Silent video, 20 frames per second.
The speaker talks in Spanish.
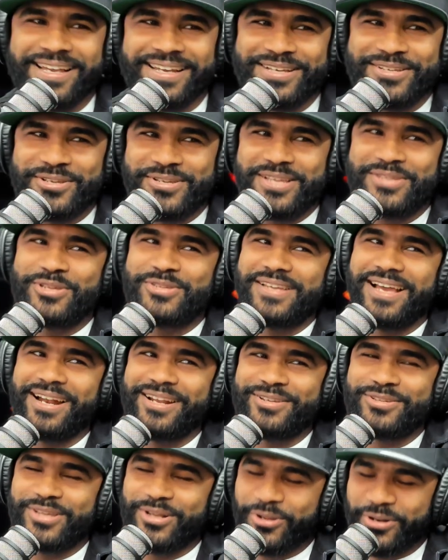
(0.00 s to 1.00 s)
que eso, eso, sale,
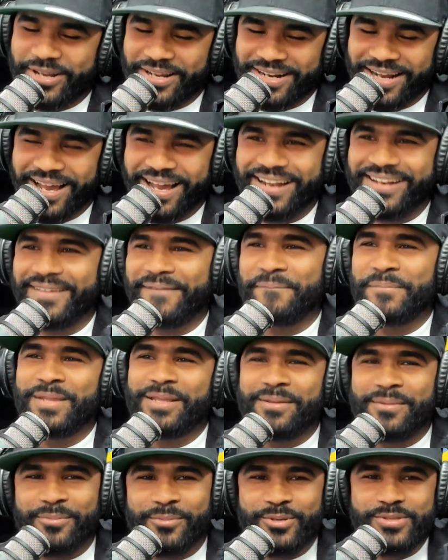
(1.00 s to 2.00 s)
eso es el original.
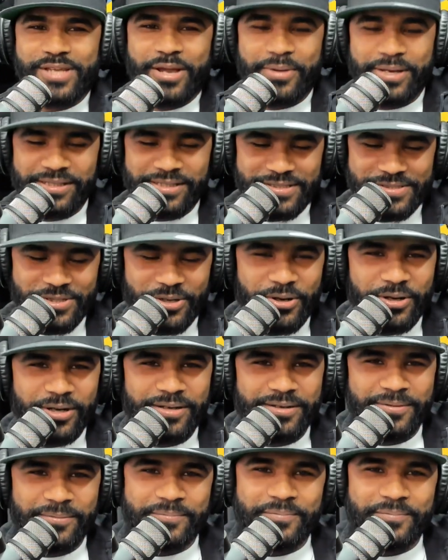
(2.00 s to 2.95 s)
Muchas bendiciones